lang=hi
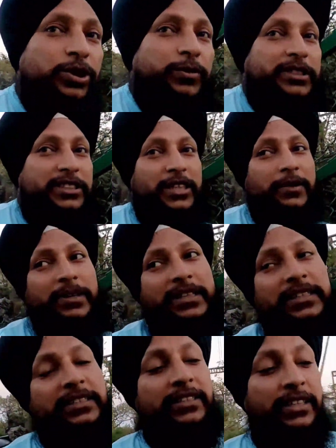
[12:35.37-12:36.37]
दूरी बची है
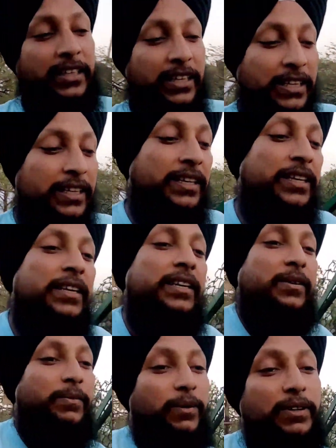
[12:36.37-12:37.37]
माता जी की
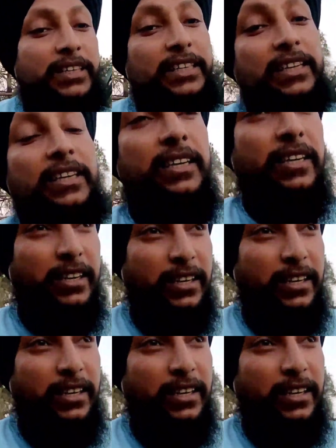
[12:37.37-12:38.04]
भवन की